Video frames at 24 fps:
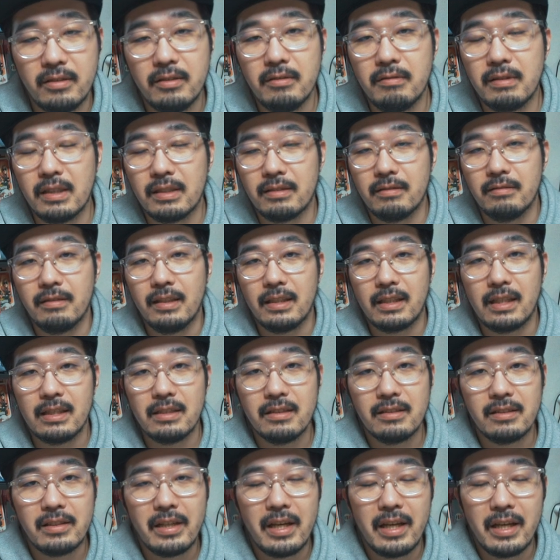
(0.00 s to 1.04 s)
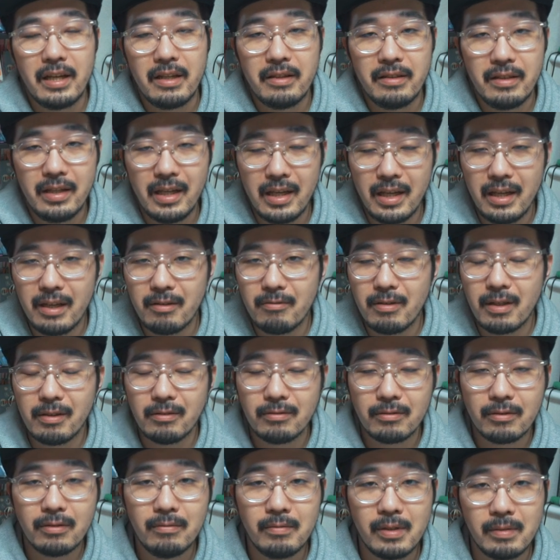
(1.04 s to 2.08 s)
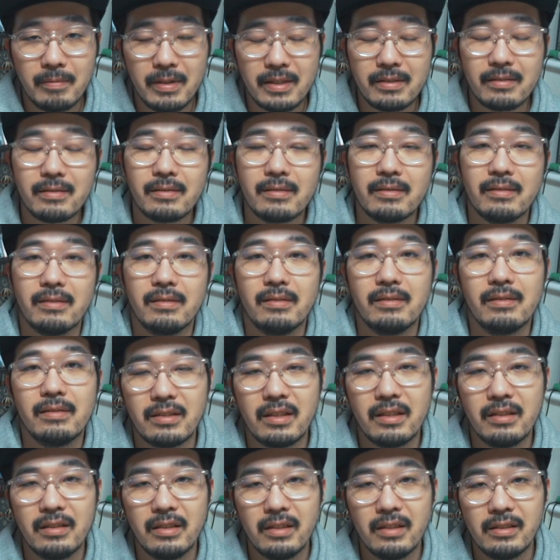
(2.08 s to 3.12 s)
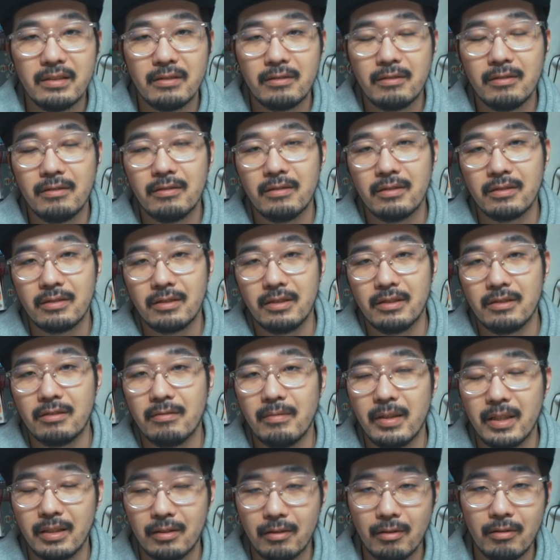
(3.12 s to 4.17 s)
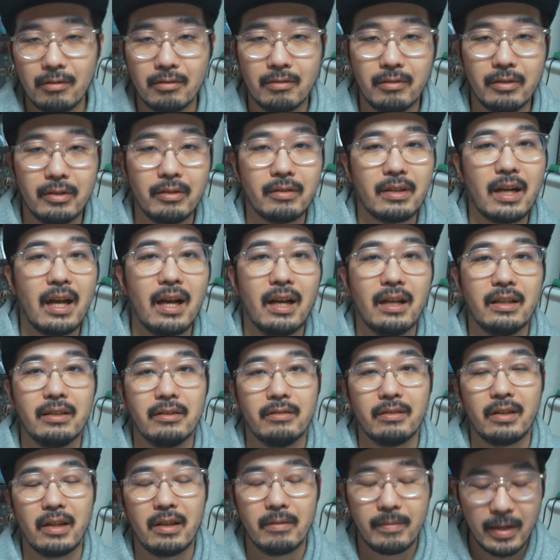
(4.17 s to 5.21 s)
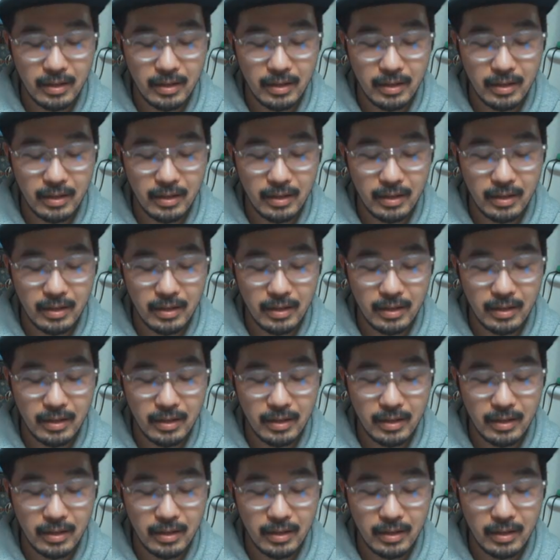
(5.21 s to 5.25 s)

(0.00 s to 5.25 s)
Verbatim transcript: 今日はそんな感じで、えー、終わろうと思います。チャンネル登録、コメント、高評価、良けれ